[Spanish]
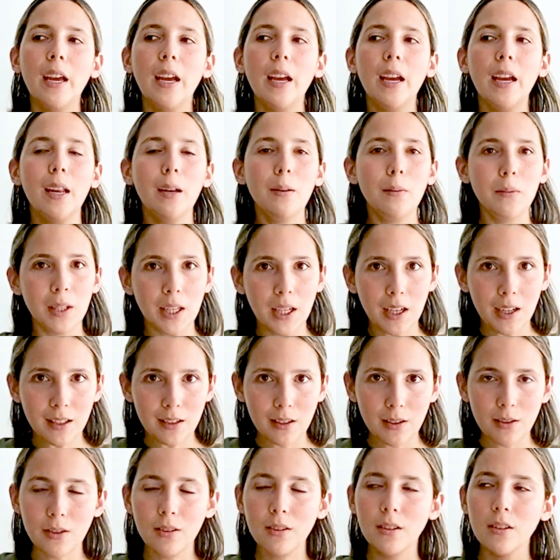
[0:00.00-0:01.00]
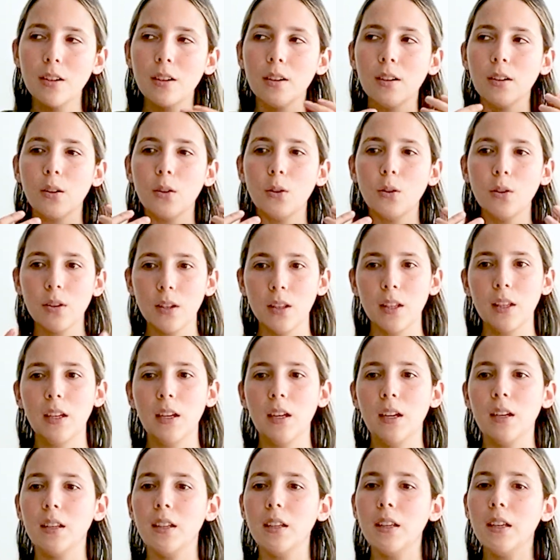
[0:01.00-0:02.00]
En mi caso,
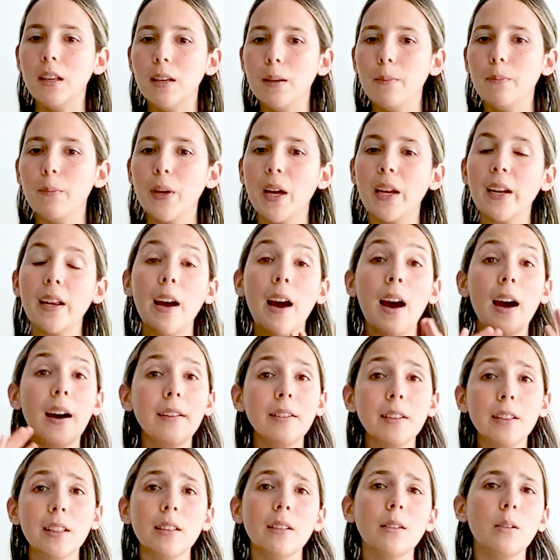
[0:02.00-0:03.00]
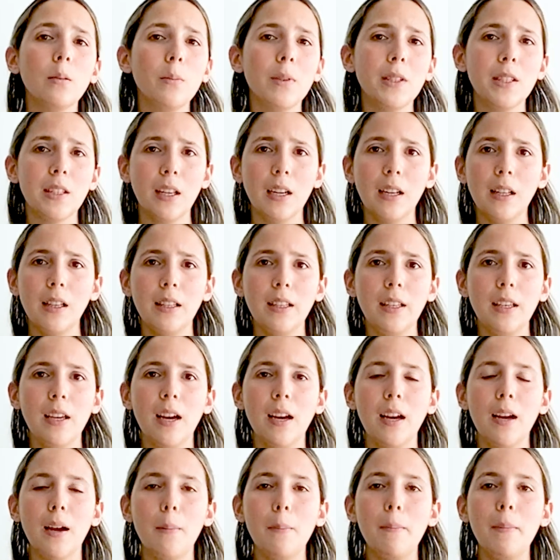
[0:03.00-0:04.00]
ordenar y limpiar antes de comenzar el
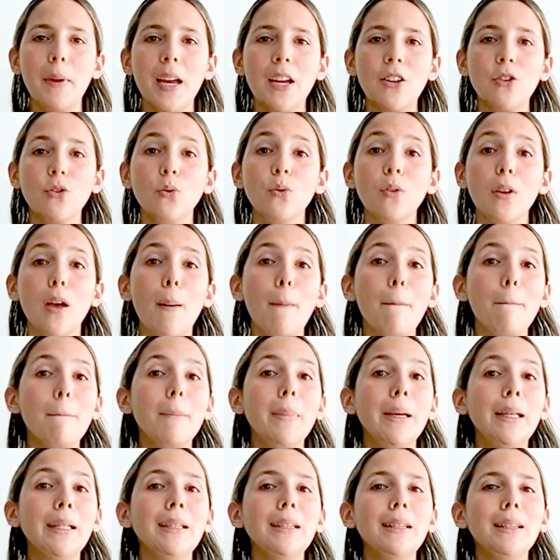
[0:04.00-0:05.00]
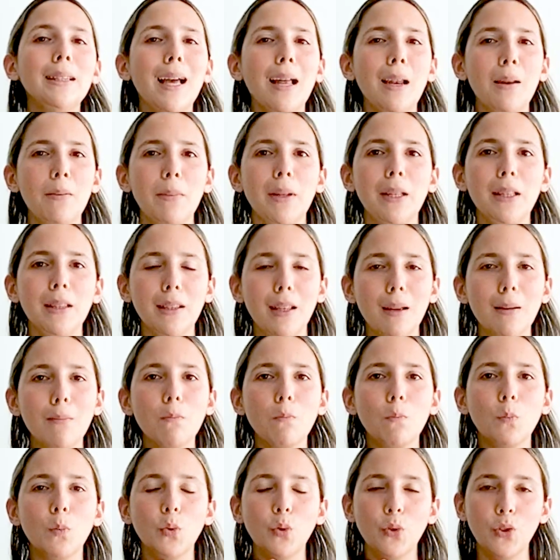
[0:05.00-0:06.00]
día me ayuda mentalmente
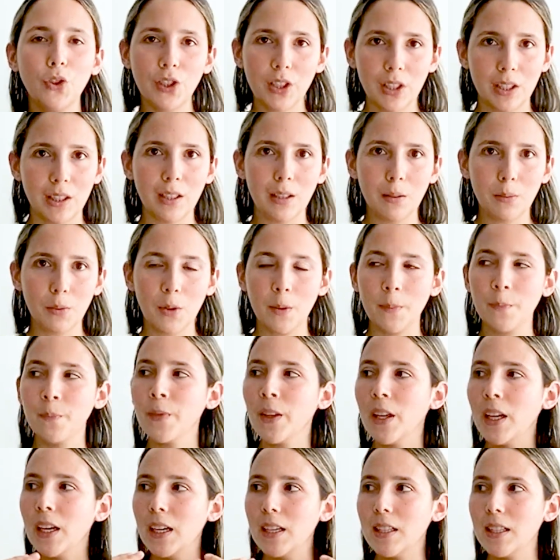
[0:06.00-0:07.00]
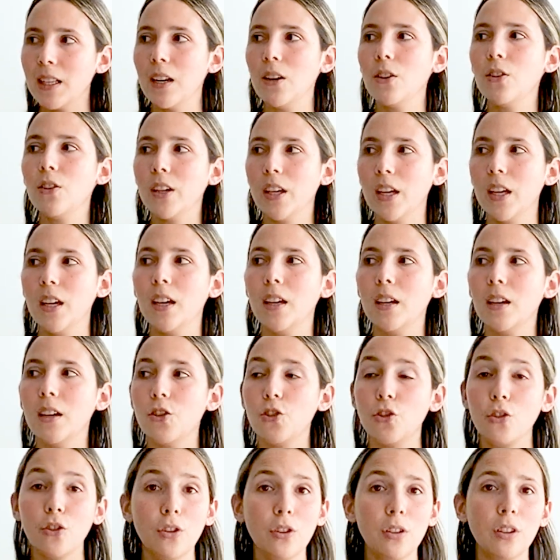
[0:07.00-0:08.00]
muchísimo. Es algo que
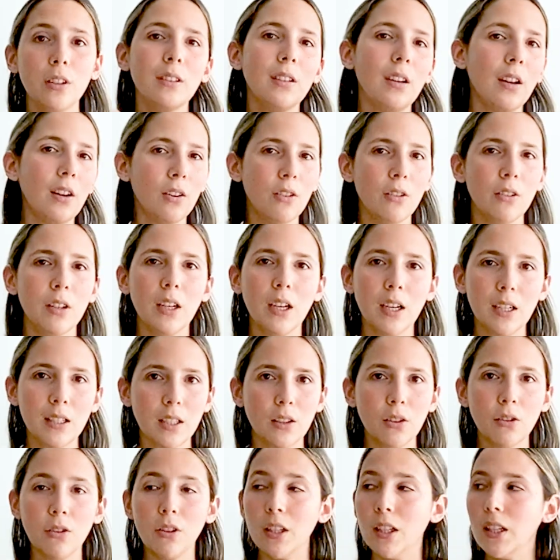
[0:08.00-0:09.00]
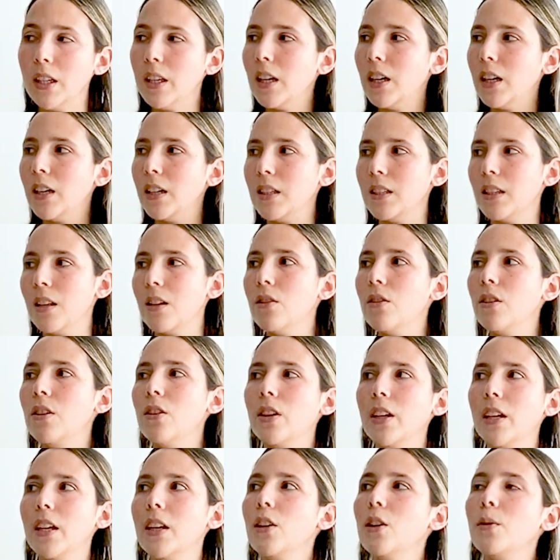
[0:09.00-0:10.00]
yo trabajo de casa todo el día y es algo en
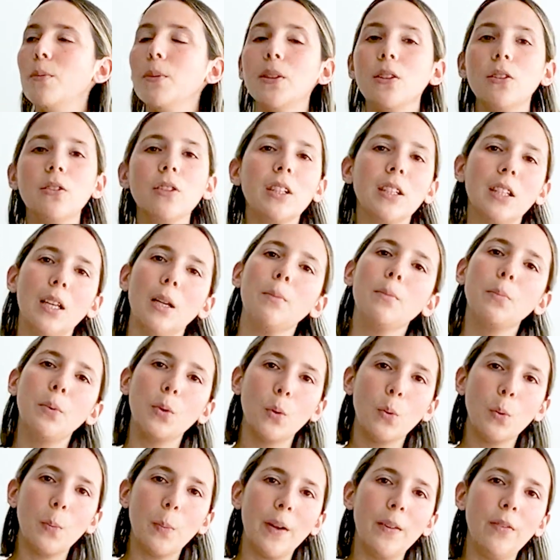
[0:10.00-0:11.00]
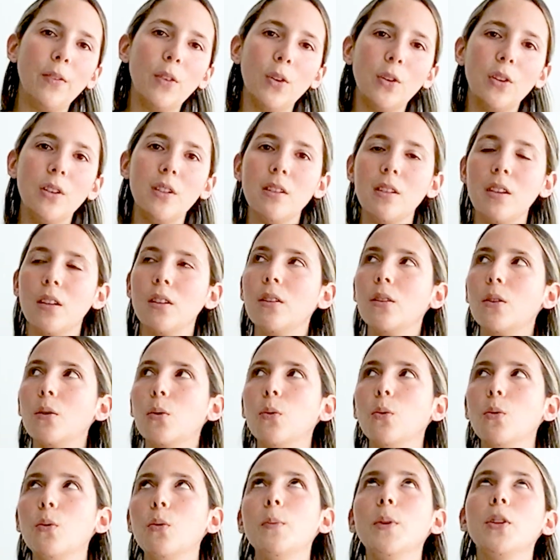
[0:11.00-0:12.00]
lo que no me tengo que estar preocupando y diciendo,
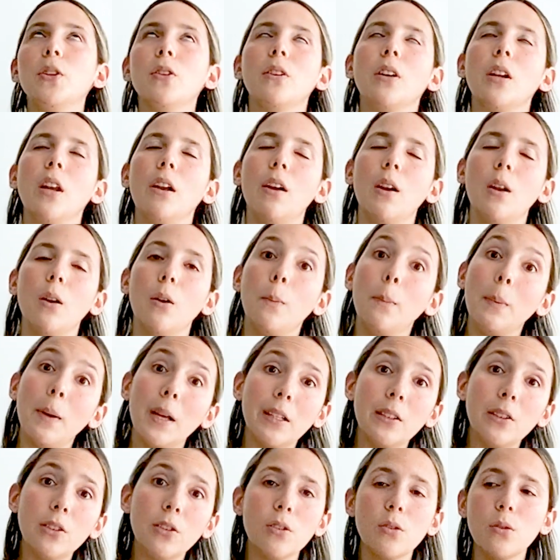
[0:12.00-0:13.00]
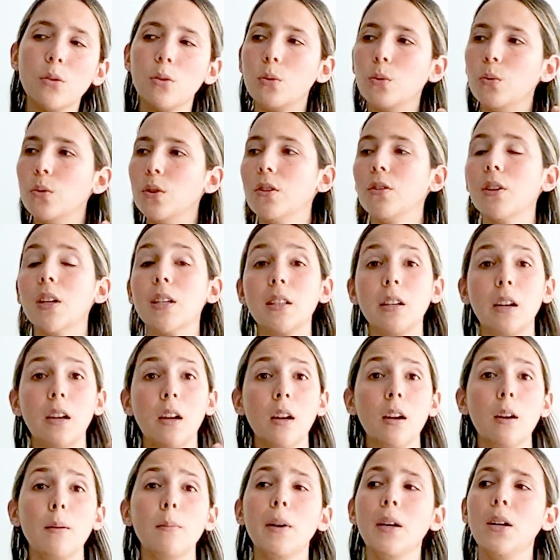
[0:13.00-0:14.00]
uh, me tengo que lavar los platos, o uh, tengo que hacer
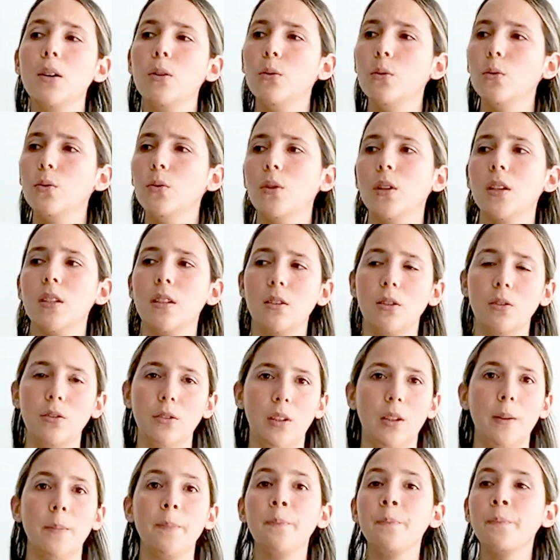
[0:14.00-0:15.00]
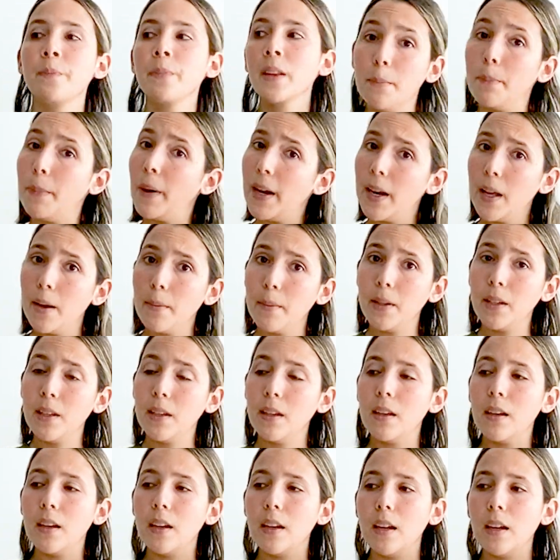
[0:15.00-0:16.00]
la cama, o uh, tengo que hacer otra. Para
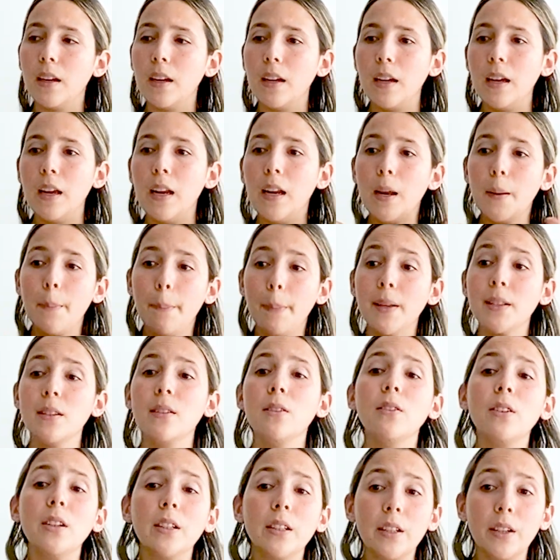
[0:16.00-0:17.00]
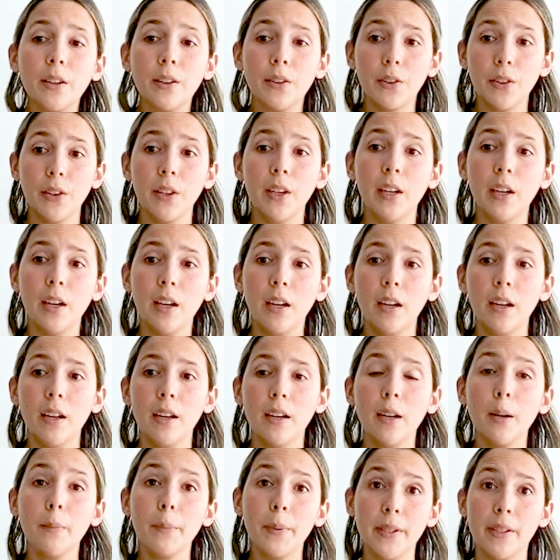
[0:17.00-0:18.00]
mí, el espacio que te rodea
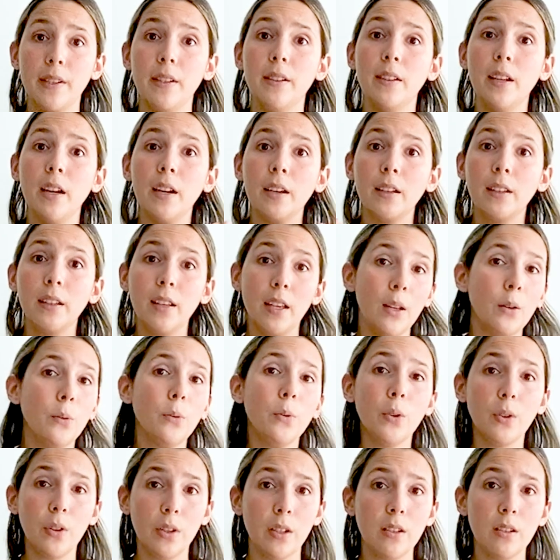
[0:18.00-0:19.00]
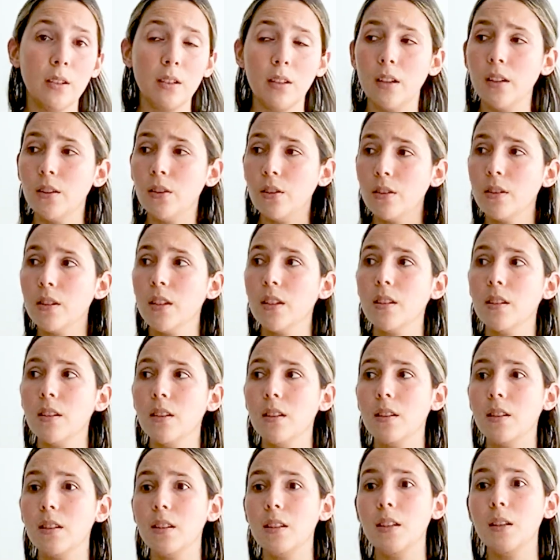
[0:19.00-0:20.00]
representa quién uno es.
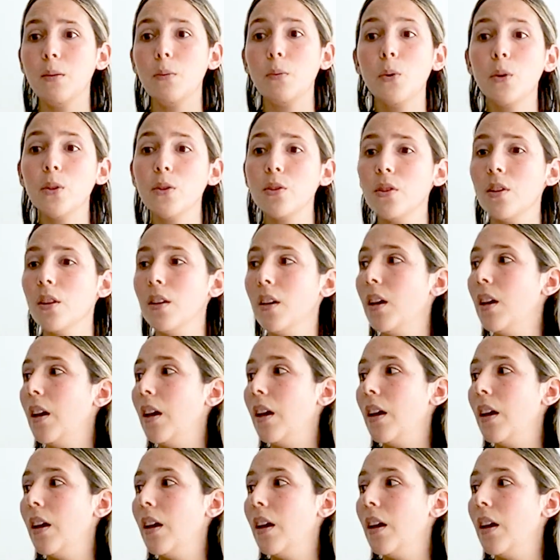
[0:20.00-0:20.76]
Entonces, si vos